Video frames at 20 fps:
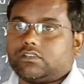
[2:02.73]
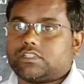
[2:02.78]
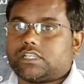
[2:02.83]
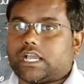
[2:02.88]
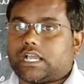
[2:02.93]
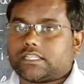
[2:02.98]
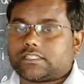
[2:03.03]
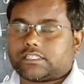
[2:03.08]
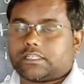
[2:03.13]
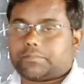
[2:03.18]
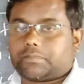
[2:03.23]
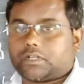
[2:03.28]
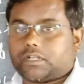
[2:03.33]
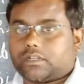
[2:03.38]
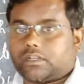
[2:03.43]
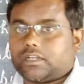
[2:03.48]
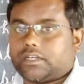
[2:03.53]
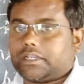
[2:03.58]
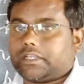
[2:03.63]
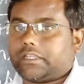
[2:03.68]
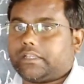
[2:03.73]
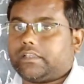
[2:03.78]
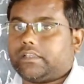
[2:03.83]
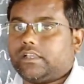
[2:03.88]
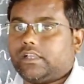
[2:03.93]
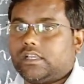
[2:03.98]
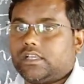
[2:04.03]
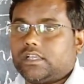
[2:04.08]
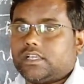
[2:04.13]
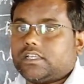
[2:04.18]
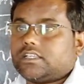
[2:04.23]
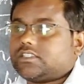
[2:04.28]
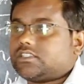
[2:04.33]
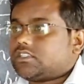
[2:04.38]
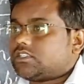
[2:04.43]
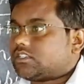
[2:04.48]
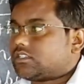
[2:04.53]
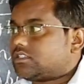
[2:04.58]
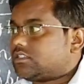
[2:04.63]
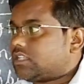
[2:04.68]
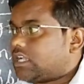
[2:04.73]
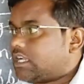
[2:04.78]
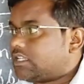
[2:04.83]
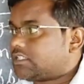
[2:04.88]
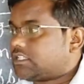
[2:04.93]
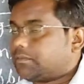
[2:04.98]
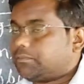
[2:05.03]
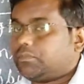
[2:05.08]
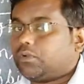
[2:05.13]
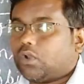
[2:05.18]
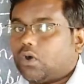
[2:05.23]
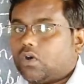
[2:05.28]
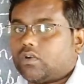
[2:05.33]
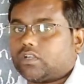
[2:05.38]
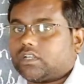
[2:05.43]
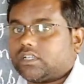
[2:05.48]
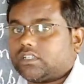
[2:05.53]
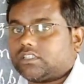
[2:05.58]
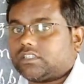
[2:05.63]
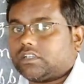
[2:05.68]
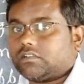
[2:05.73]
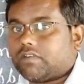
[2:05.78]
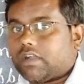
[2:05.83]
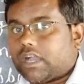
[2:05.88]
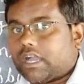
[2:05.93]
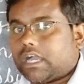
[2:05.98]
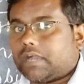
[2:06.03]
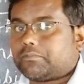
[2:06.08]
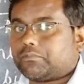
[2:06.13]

ना जहां से आपका घर है जिस जहां से आप बिलोंग करते हैं वहां